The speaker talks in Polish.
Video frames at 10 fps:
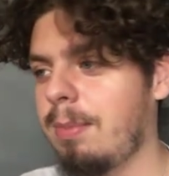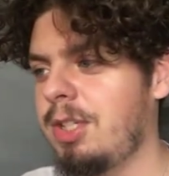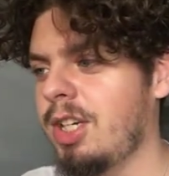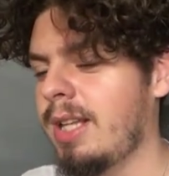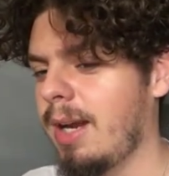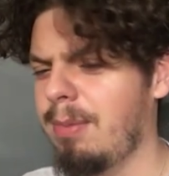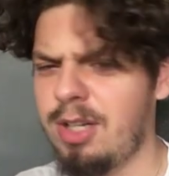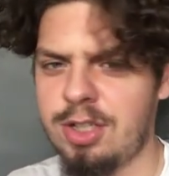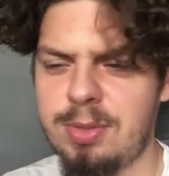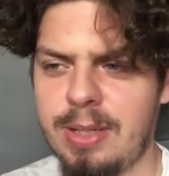robicie tak,
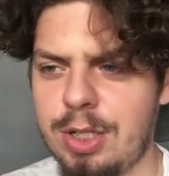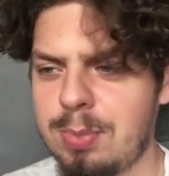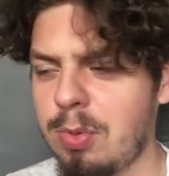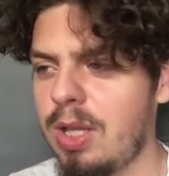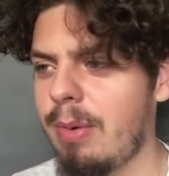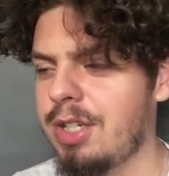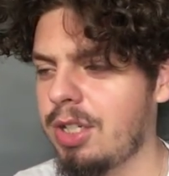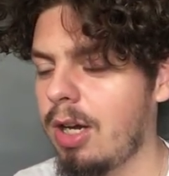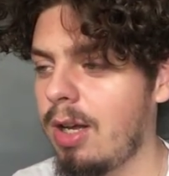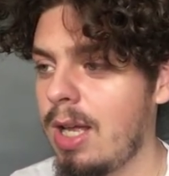bierzecie sobie jakieś
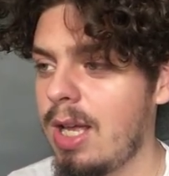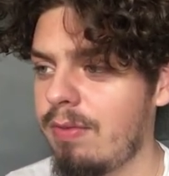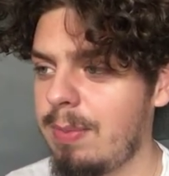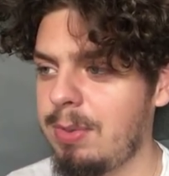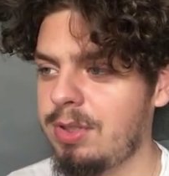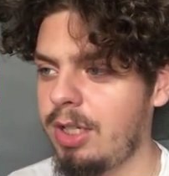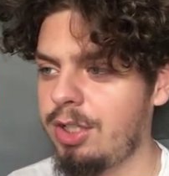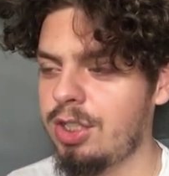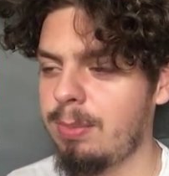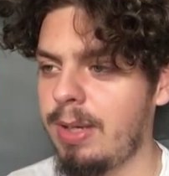pudełeczko,
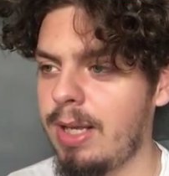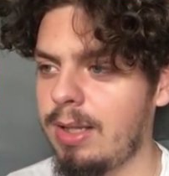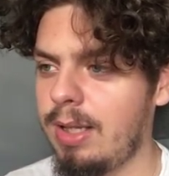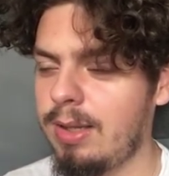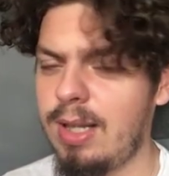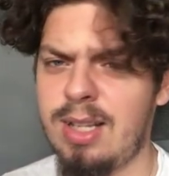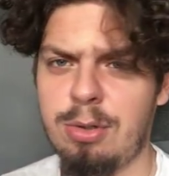wypisujecie sobie tyle